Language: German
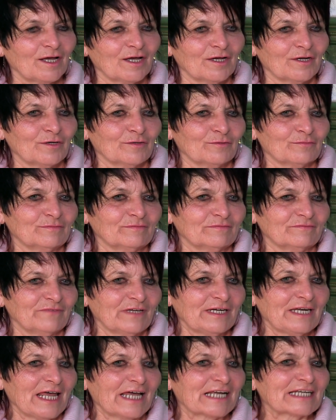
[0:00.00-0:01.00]
äh,
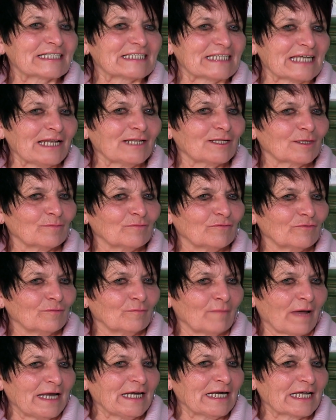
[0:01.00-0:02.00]
wenn ich erzählt habe
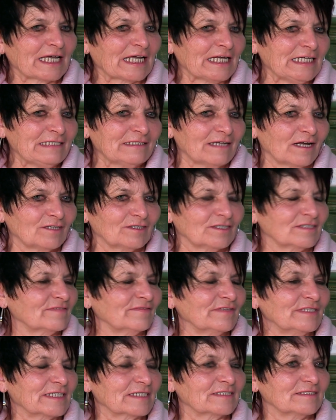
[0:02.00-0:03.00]
von meiner Kindheit,
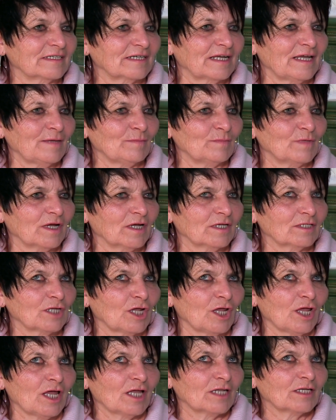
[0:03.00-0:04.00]
als wenn es sich ergeben hat,
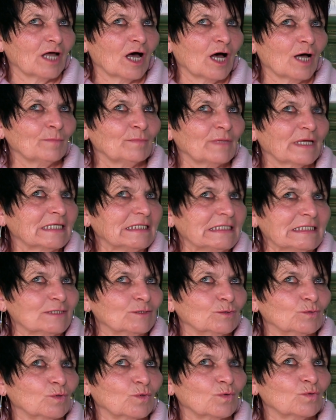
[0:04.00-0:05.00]
da haben mich die
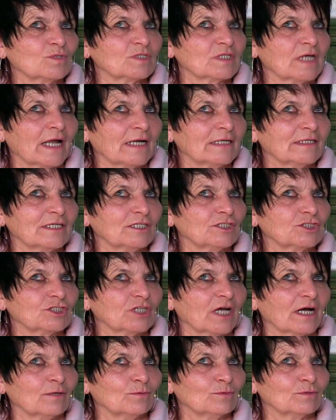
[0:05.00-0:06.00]
so groß
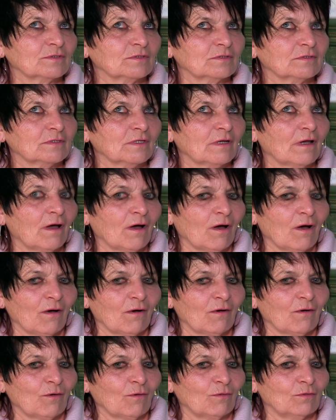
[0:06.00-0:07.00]
angeschaut
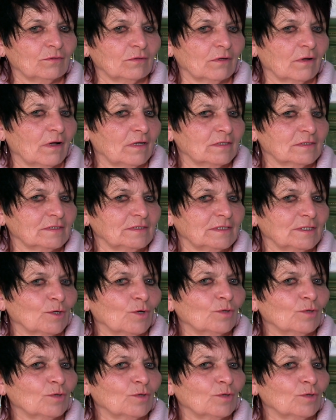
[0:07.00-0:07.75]
und also die